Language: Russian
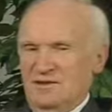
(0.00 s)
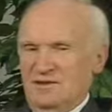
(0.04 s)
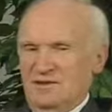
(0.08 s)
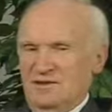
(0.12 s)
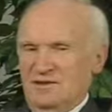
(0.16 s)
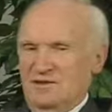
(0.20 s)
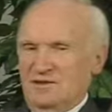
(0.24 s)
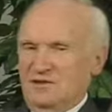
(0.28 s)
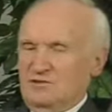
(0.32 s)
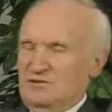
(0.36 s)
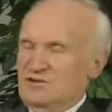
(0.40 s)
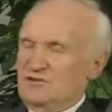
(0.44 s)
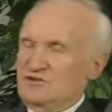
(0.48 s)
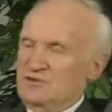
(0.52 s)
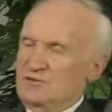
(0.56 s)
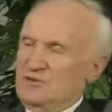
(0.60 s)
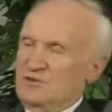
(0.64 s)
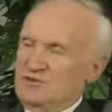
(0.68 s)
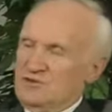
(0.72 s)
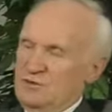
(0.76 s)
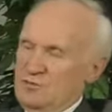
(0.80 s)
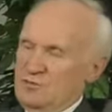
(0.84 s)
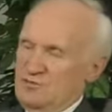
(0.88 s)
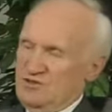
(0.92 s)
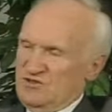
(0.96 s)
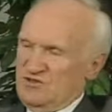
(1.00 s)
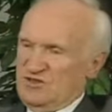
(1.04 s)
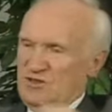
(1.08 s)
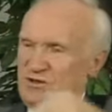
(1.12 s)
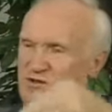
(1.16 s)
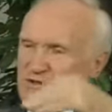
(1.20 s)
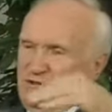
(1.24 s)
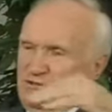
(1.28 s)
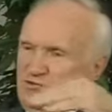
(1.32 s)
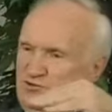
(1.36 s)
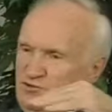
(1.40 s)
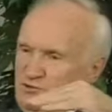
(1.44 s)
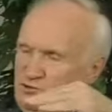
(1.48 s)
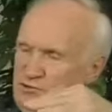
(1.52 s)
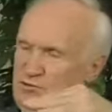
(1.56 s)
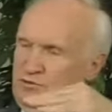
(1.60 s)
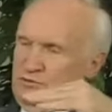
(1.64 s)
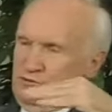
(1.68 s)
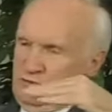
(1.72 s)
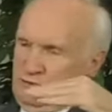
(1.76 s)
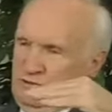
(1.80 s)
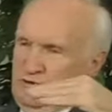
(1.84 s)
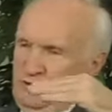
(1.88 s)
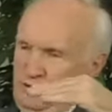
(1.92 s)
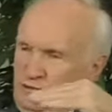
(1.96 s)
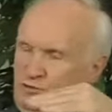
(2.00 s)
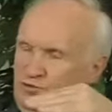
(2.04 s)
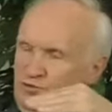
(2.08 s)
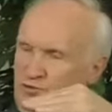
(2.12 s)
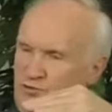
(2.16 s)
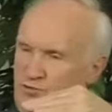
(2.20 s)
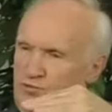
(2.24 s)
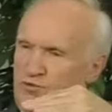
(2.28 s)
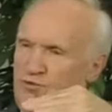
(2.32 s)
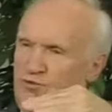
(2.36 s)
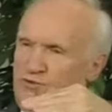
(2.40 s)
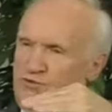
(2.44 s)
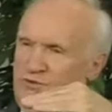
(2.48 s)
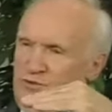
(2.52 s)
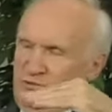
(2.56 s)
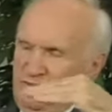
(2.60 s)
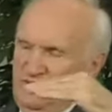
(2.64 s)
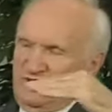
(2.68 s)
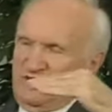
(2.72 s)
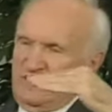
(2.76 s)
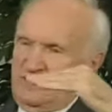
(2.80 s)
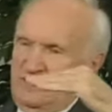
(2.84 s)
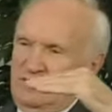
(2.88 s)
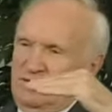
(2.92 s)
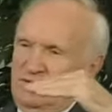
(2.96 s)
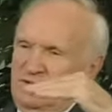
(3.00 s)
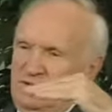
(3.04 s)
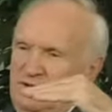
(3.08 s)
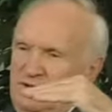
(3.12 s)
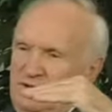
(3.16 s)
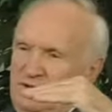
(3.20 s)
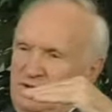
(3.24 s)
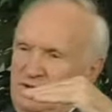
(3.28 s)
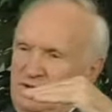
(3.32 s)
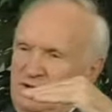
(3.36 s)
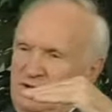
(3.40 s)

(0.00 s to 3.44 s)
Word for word: Нет, если бы от обезьяны, все-таки какой-то уровень обезьяны, так?